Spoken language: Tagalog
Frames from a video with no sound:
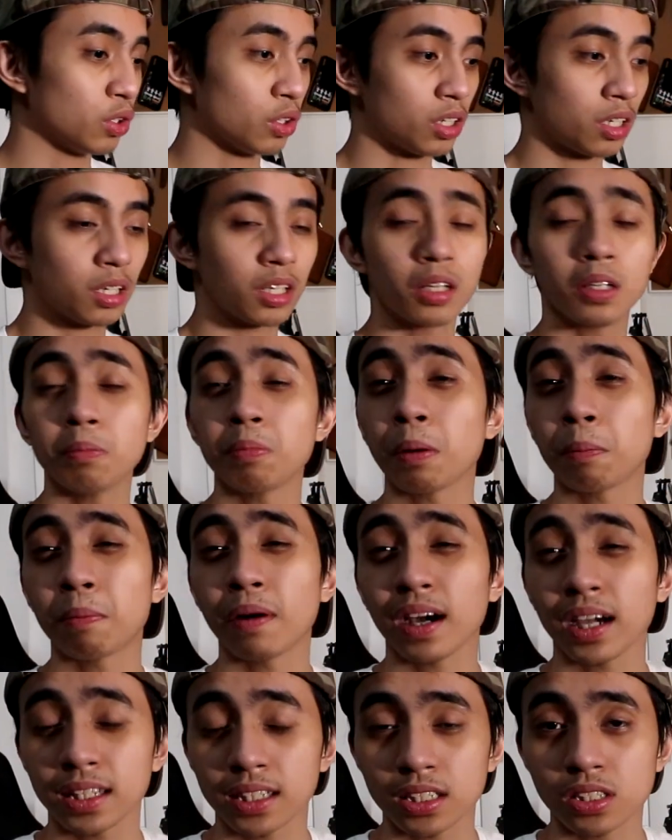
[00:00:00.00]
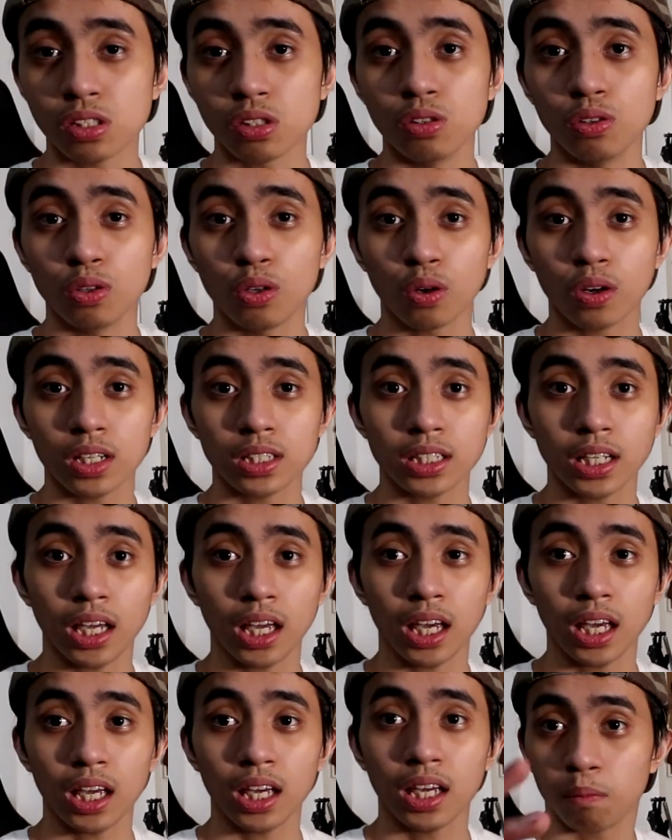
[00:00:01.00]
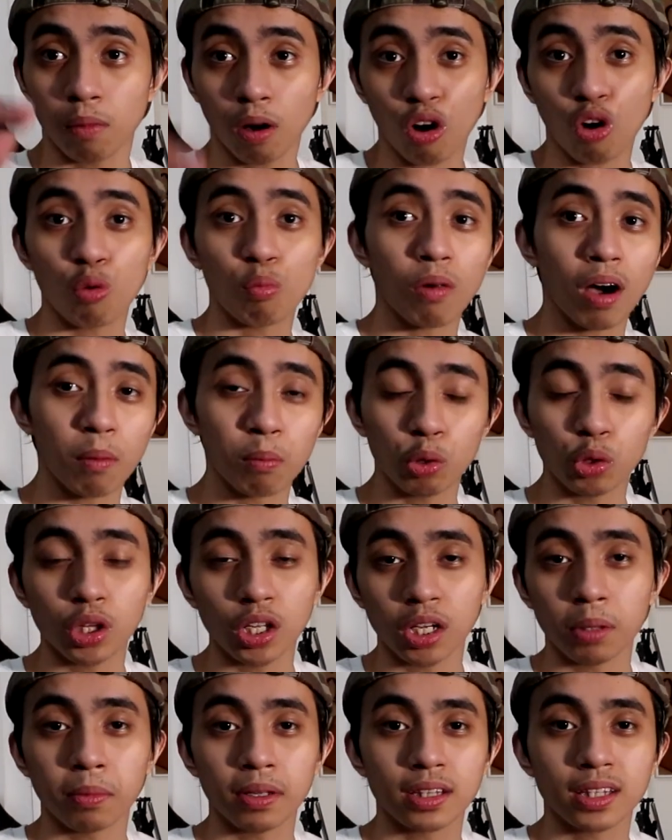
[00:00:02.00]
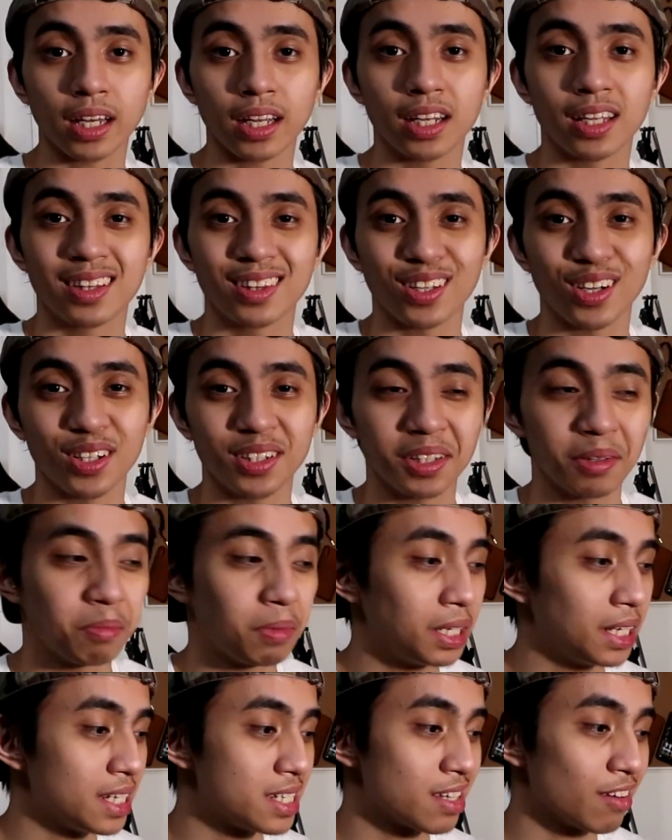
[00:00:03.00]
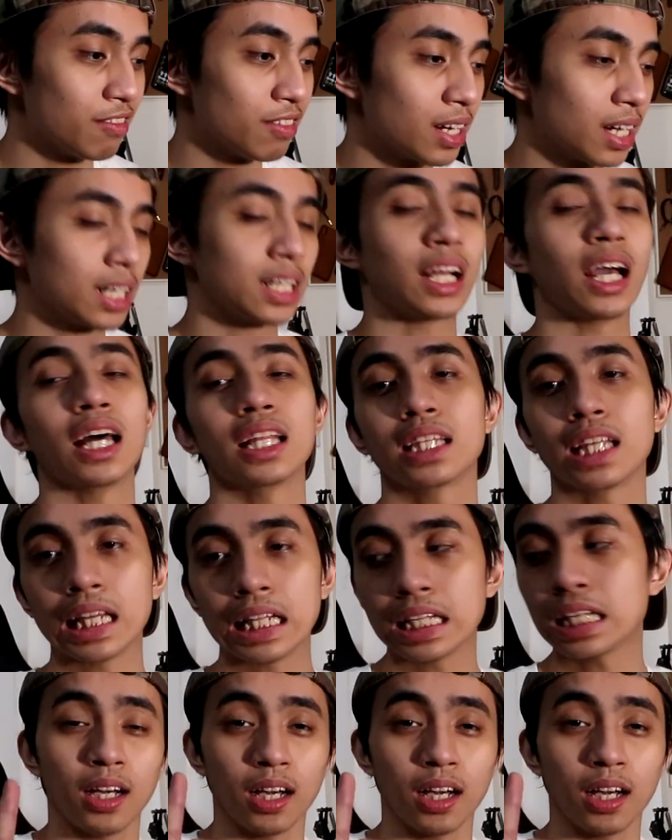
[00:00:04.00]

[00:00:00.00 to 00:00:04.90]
ko na ipapakita siguro kasi baka umabot na naman tayo ng 30 minutes sa vlog natin.